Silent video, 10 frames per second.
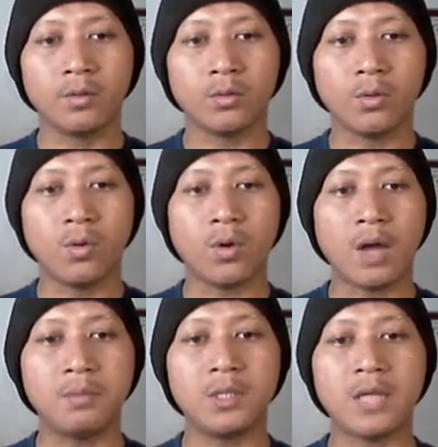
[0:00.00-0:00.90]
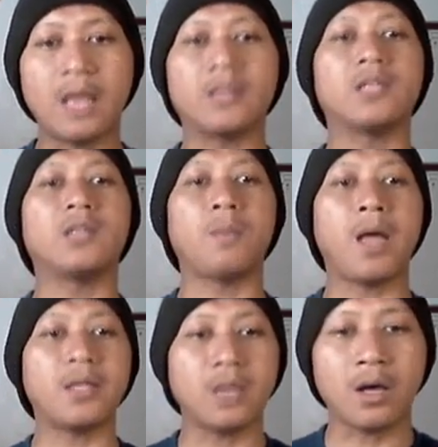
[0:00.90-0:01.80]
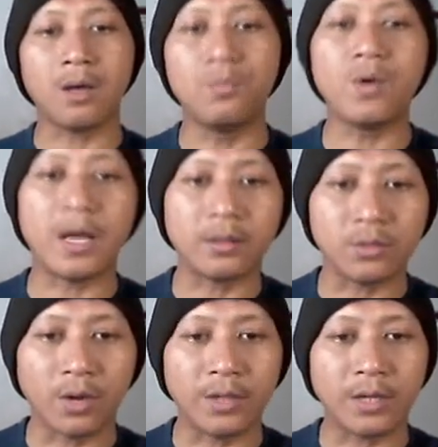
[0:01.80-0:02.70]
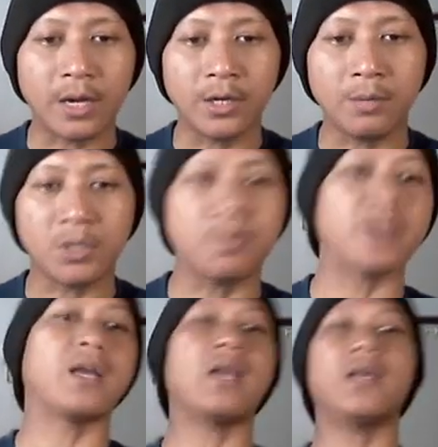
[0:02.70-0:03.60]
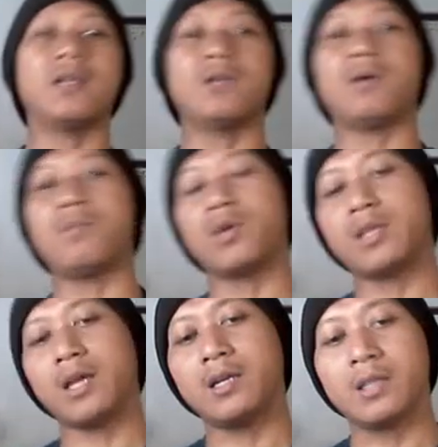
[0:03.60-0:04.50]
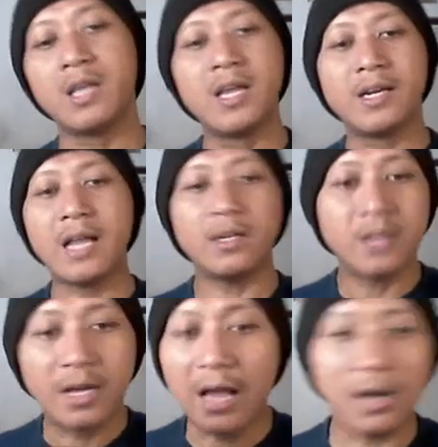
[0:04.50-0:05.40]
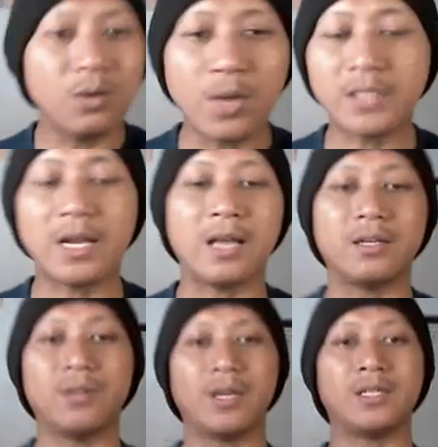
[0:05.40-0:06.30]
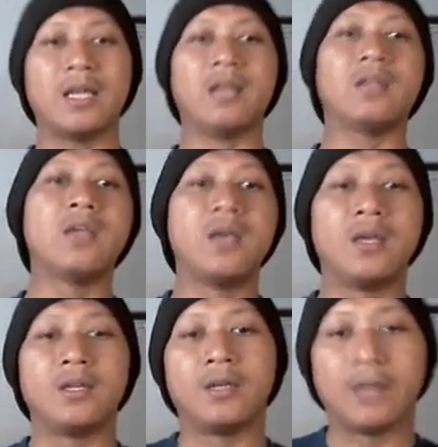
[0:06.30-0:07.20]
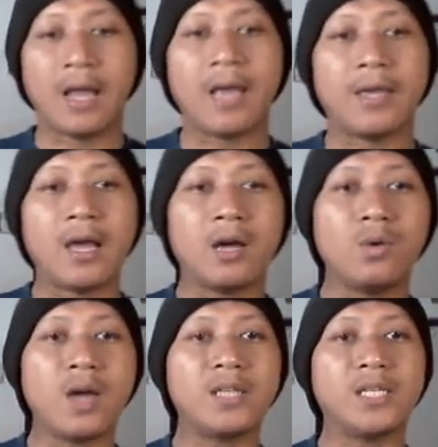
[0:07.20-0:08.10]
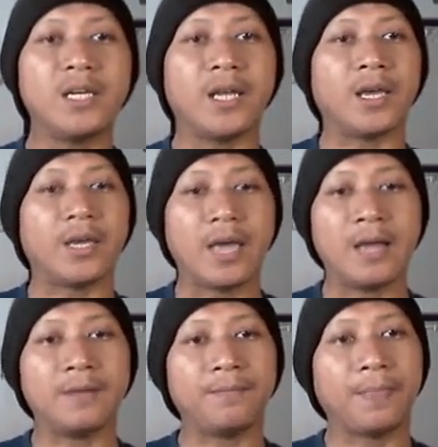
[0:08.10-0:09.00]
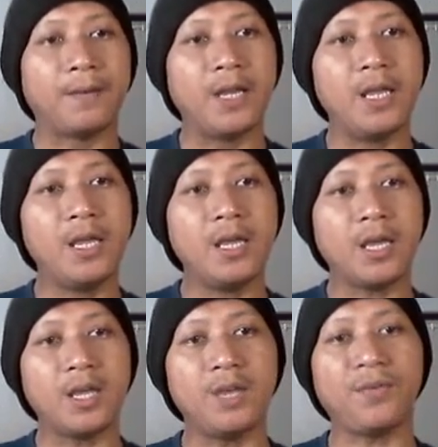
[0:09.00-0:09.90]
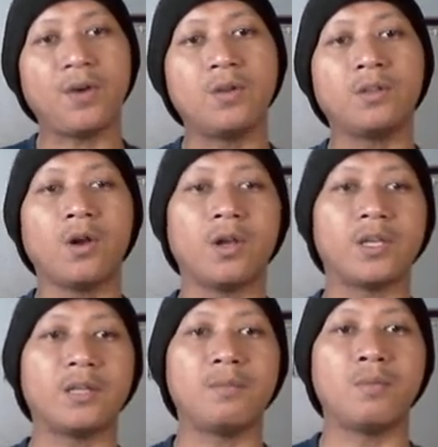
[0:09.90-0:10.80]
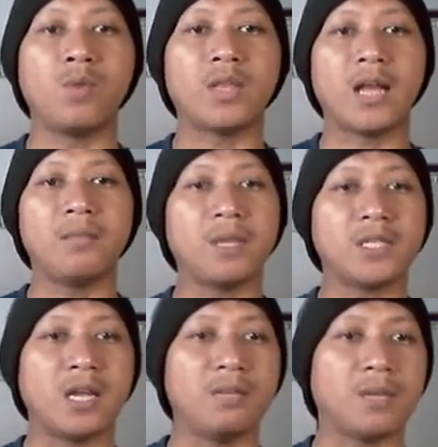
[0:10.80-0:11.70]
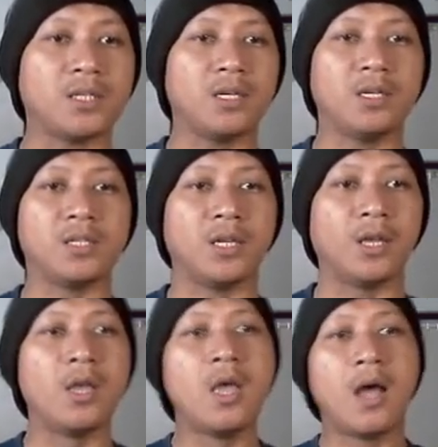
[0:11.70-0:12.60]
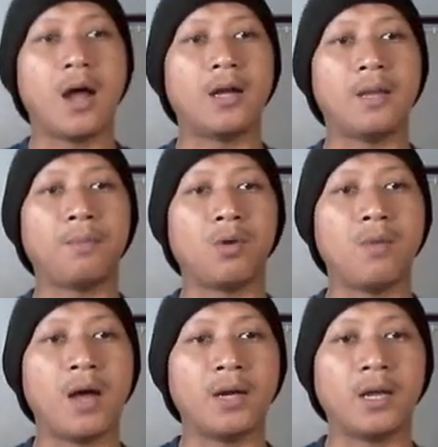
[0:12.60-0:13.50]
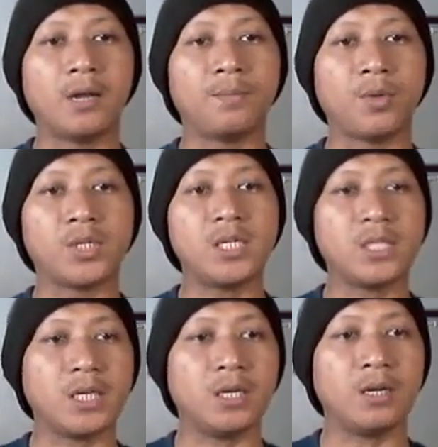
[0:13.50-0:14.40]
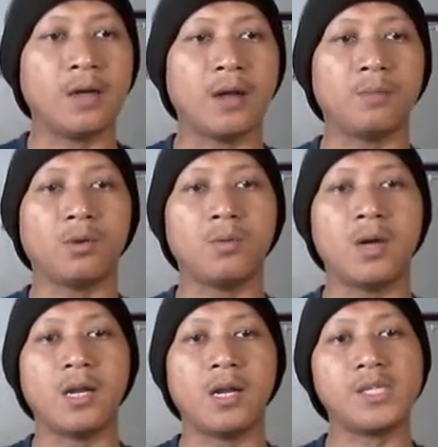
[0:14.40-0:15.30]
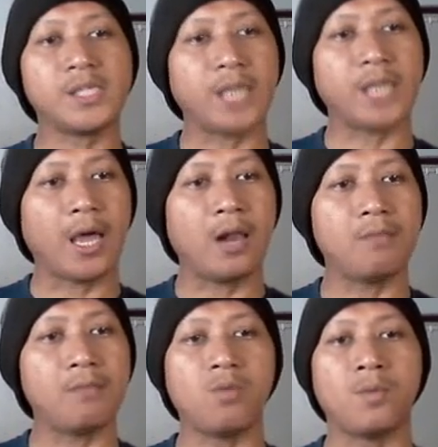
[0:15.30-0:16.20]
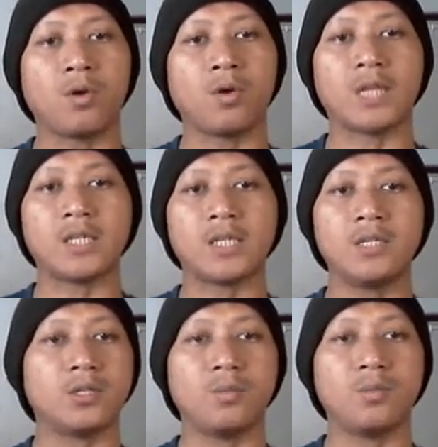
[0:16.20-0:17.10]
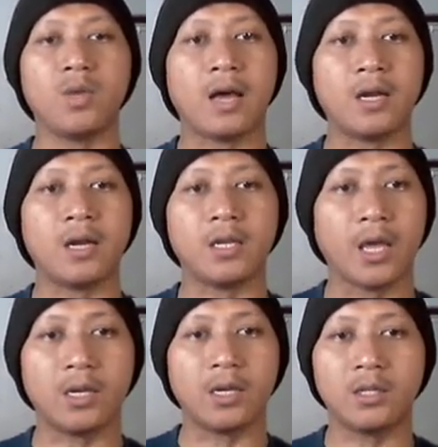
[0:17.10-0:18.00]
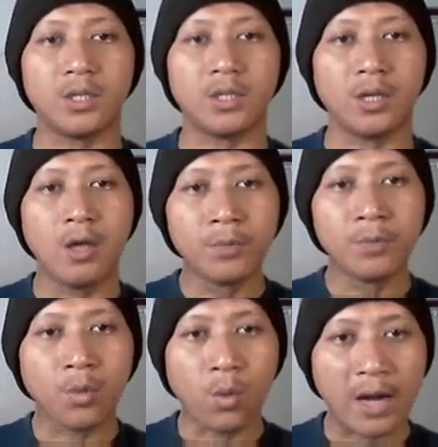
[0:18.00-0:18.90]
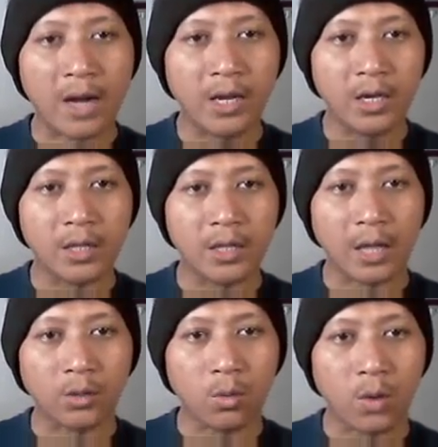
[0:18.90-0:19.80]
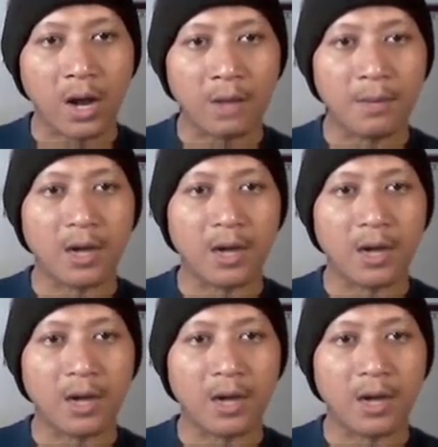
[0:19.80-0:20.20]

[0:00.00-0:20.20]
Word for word: tuh kan bisa tetap aja kagak muat soalnya kan ini masih banyak lagi nih yang mau kita edit dan gak leluasa lah gitu ya guys ya nah yang kedua di sini nih ya di effect control kita membuat animasi-animasi nih di sini ada perubahan dari position ada perubahan dari scale maupun rotasinya semuanya akan kita edit di sini kurang dikit atau kurang kemana